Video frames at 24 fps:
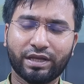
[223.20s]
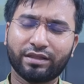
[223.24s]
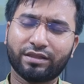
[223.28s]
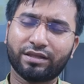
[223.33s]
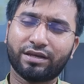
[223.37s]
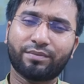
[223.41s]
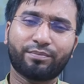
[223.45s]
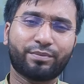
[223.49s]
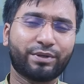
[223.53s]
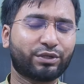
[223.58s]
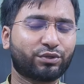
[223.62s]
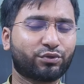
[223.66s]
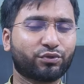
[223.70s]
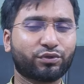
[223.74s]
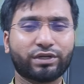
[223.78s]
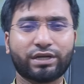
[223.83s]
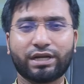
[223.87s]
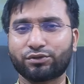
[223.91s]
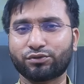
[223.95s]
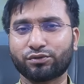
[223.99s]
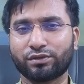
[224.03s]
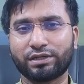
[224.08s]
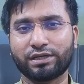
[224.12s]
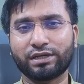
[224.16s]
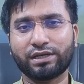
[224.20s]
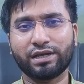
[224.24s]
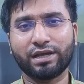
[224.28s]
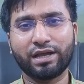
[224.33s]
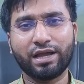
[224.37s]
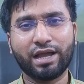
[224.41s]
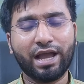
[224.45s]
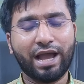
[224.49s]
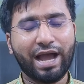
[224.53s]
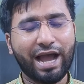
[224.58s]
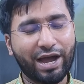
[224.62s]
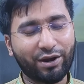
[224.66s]
এছাড়া বিট্রুটের আসলে
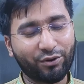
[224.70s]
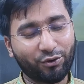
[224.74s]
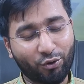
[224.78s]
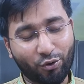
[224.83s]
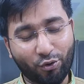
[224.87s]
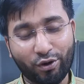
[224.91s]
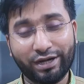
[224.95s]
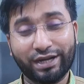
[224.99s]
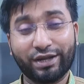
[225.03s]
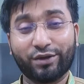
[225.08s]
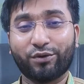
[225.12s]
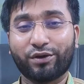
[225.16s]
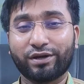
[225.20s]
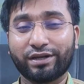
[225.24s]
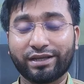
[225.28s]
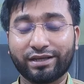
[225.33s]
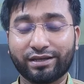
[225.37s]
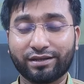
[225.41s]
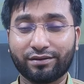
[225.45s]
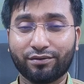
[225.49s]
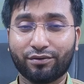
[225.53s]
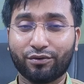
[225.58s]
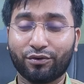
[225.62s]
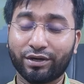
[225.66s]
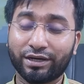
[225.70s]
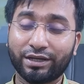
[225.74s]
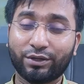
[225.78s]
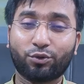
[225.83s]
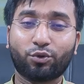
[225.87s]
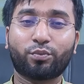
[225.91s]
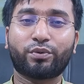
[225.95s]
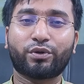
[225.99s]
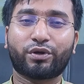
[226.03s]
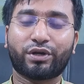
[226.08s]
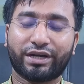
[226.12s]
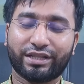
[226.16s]
আরও অনেক অনেক অনেক
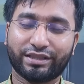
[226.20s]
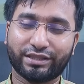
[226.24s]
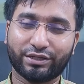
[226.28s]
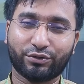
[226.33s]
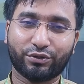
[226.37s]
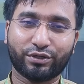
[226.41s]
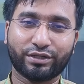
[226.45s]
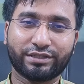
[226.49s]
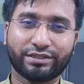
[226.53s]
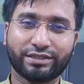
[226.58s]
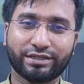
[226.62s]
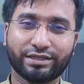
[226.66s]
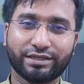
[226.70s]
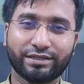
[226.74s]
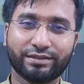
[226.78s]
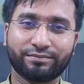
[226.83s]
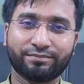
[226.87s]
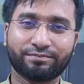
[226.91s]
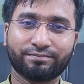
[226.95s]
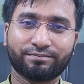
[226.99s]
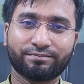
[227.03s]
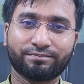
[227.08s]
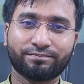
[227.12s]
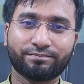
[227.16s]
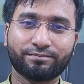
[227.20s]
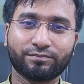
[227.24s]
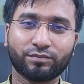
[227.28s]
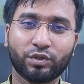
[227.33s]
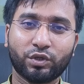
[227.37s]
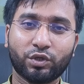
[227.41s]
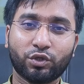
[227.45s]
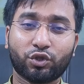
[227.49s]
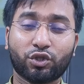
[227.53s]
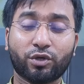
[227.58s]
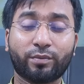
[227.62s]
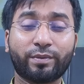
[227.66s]
উপকারিতা রয়েছে
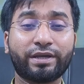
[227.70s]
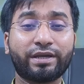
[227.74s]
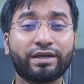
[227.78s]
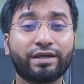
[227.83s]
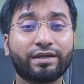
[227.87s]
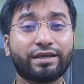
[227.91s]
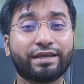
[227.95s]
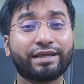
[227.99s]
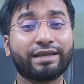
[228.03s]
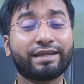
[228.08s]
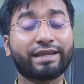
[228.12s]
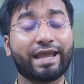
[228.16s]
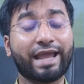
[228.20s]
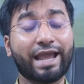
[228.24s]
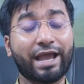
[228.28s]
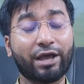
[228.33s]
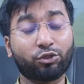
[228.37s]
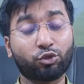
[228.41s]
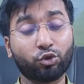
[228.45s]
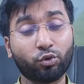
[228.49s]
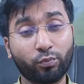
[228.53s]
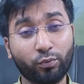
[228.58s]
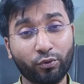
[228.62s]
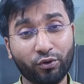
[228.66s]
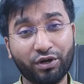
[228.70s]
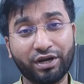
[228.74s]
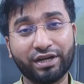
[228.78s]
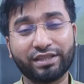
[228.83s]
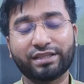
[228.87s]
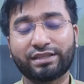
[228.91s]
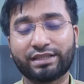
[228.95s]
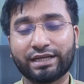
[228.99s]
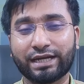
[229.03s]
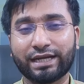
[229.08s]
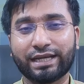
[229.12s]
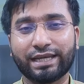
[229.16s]
তবে এর এত
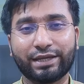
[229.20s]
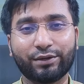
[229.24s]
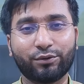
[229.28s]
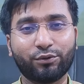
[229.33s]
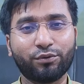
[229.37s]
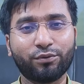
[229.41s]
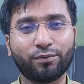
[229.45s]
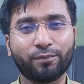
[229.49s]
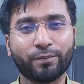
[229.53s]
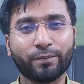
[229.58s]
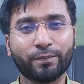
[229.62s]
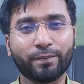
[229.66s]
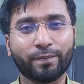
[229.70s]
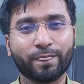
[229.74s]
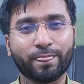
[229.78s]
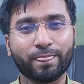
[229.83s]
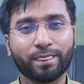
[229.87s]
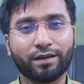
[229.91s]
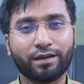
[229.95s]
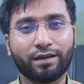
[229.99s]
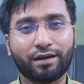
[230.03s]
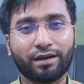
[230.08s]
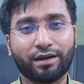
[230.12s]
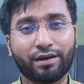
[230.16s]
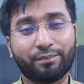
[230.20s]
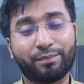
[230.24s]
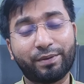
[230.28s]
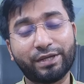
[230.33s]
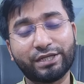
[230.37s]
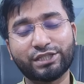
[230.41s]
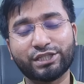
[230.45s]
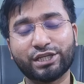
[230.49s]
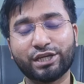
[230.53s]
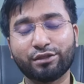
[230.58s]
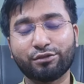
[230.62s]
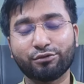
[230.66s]
উপকারিতা থাকলেও
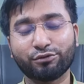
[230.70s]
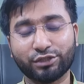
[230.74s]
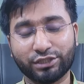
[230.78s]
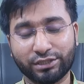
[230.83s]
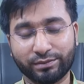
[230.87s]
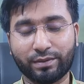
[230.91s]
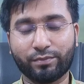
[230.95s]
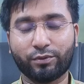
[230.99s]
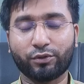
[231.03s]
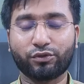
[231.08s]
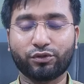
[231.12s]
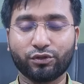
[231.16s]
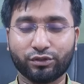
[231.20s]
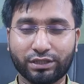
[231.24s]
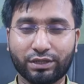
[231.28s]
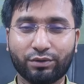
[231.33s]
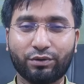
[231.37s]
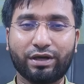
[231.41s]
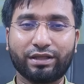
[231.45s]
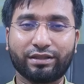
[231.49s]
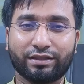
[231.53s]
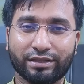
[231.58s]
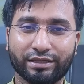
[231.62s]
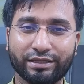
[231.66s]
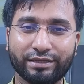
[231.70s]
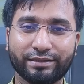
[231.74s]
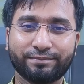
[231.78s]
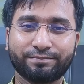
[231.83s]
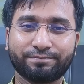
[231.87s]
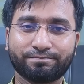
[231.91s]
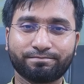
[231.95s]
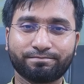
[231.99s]
বেশ কিছু সীমাবদ্ধতাও আছে